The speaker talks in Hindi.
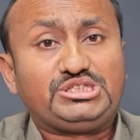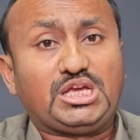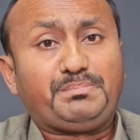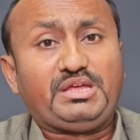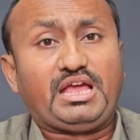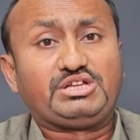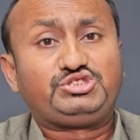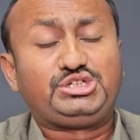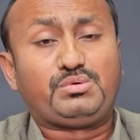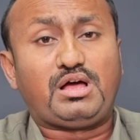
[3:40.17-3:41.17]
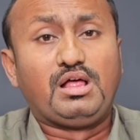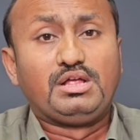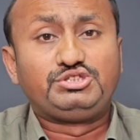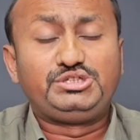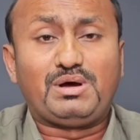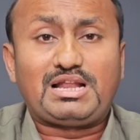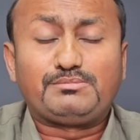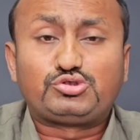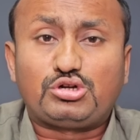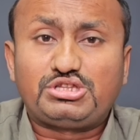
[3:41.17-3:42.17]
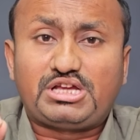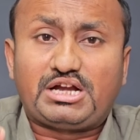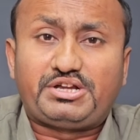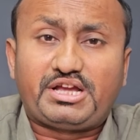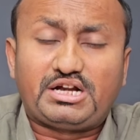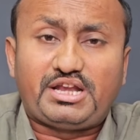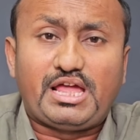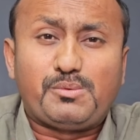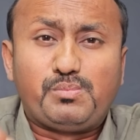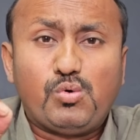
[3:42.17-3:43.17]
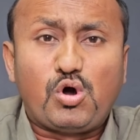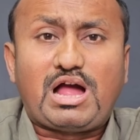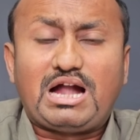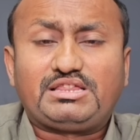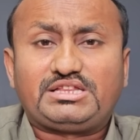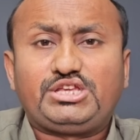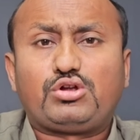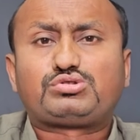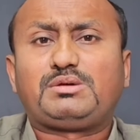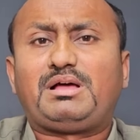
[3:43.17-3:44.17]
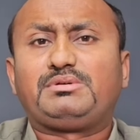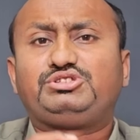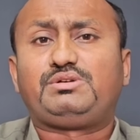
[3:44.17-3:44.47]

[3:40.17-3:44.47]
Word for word: बीजेपी है जीवा जीवाराम चौधरी का टिकट है वो काट देती है और उसके बाद में